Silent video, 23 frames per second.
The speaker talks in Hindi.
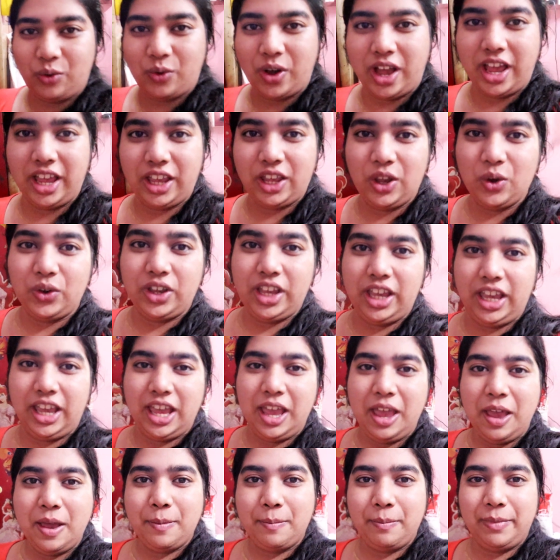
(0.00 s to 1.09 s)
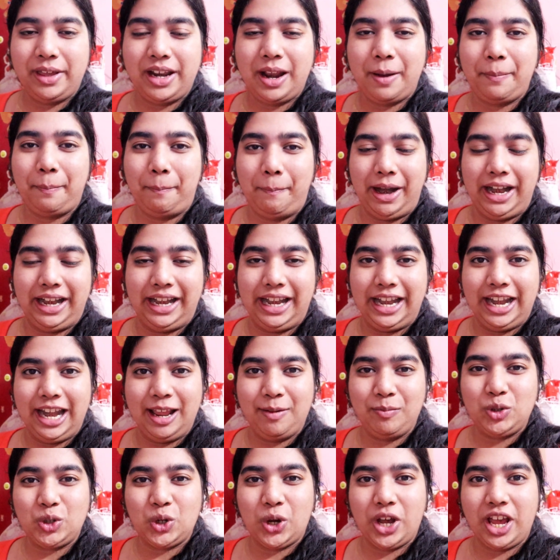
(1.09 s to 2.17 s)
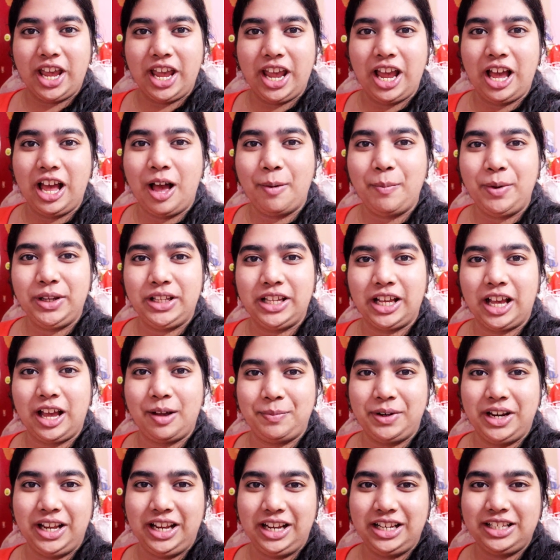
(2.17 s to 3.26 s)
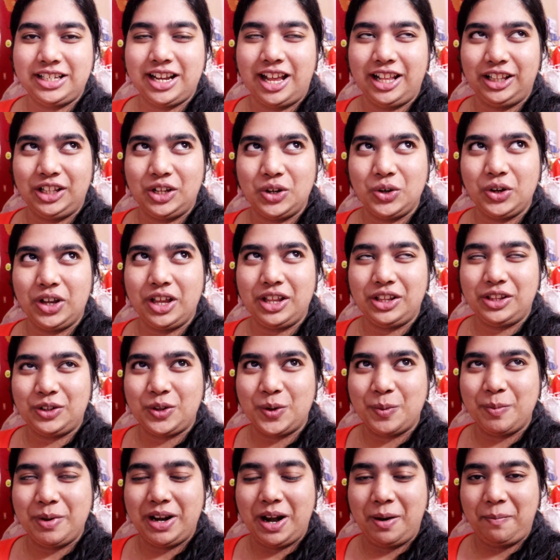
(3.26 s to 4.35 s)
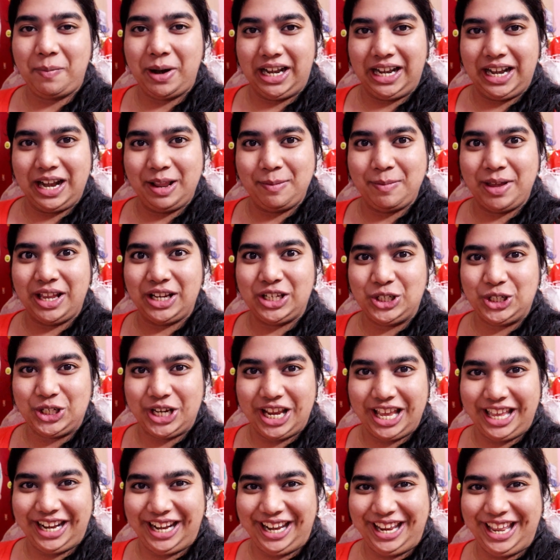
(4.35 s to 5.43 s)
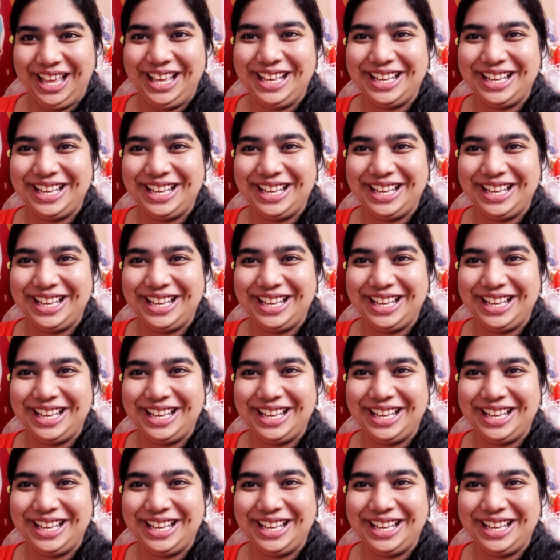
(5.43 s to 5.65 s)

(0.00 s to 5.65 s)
हुआ है क्योंकि मेरा पेट नेम जो है अभी तक आप नहीं जानते होगे तो मेरा पेट नेम है चेरी